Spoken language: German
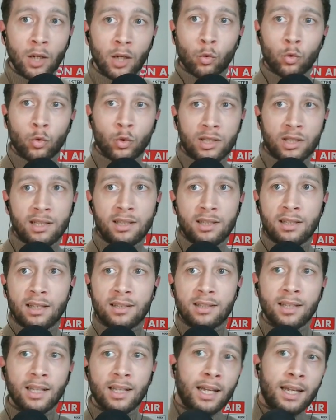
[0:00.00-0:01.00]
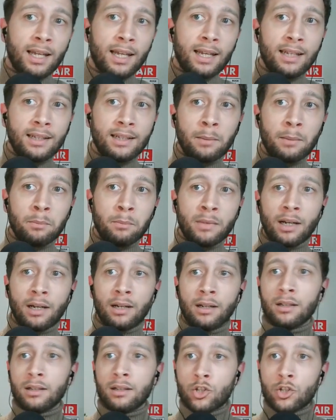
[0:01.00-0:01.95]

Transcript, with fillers: und du siehst mhm. es, indem da